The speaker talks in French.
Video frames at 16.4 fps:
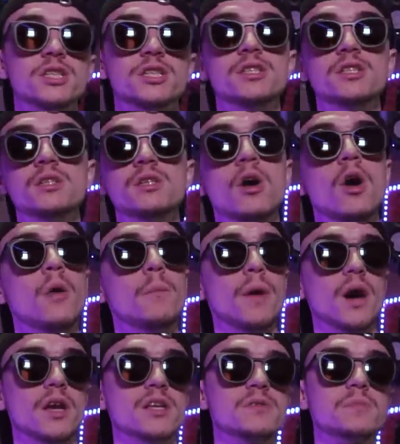qui,
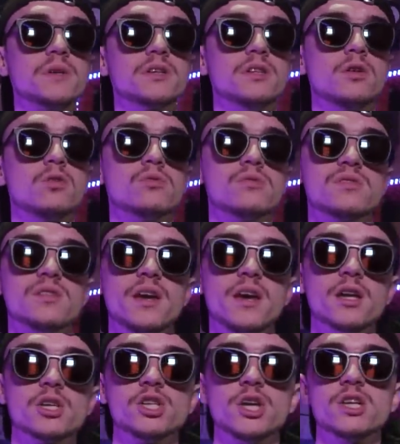par l'esprit des
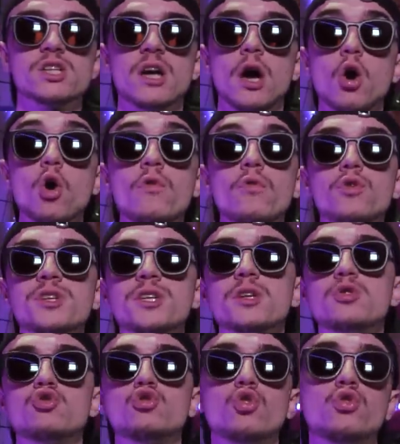concerts, cherchent à
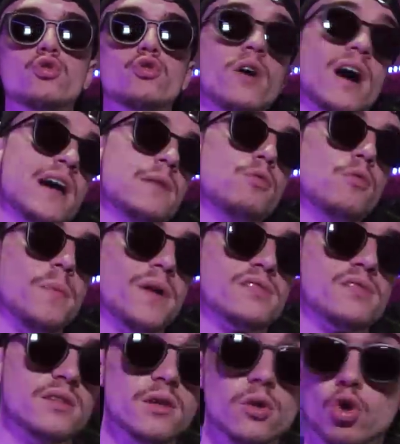revenir sur une hype
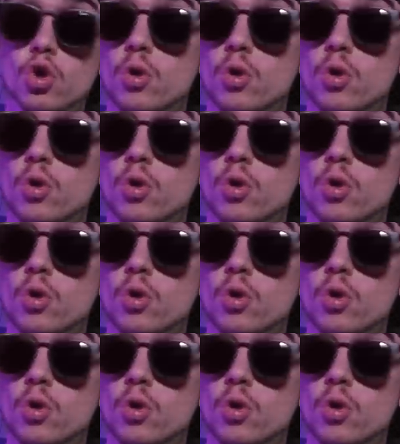passée,